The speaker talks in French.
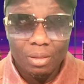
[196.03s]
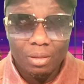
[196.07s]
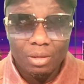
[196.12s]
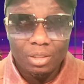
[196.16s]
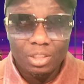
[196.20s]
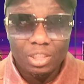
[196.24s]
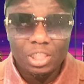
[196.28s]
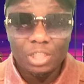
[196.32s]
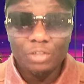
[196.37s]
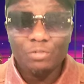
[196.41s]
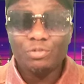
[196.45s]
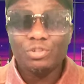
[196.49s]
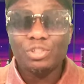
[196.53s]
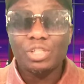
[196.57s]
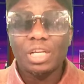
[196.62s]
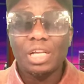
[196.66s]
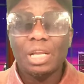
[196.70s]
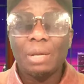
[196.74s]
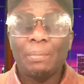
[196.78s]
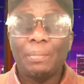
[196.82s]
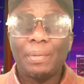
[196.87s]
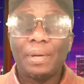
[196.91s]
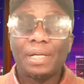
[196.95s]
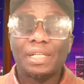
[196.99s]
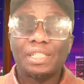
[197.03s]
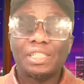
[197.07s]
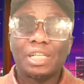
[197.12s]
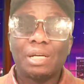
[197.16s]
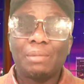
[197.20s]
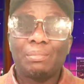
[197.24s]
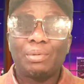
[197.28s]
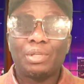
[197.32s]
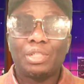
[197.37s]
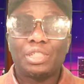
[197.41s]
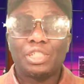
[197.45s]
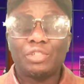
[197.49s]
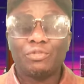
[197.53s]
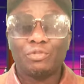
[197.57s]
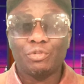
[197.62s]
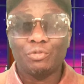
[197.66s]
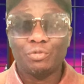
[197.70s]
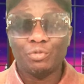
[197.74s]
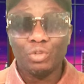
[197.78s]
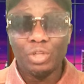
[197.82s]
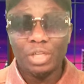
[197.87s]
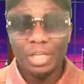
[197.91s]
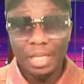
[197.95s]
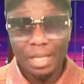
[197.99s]
Si vous allez, par exemple, si vous
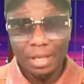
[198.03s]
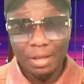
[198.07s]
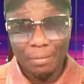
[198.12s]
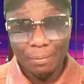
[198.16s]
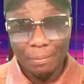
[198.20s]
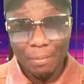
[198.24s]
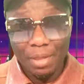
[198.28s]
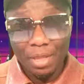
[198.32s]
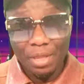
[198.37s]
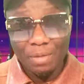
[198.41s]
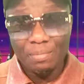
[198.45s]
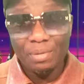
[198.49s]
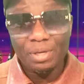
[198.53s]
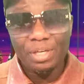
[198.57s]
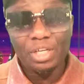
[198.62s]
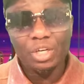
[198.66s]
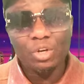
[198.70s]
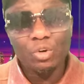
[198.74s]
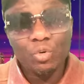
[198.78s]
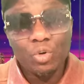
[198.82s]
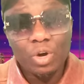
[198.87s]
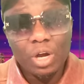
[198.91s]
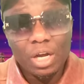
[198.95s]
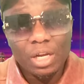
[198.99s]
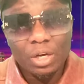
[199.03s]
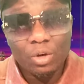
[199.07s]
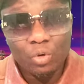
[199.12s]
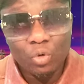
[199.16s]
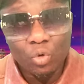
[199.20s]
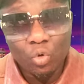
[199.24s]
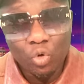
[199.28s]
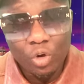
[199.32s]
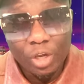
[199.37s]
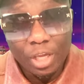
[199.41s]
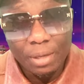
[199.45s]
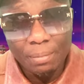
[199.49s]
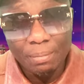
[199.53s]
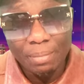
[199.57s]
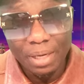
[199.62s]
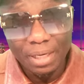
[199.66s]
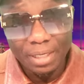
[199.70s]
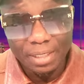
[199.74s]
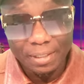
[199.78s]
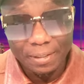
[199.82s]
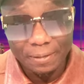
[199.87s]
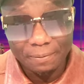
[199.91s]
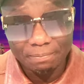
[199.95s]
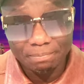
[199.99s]
voulez immigrer au, au
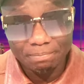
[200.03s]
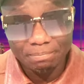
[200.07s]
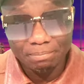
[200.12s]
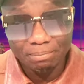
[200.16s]
Québec,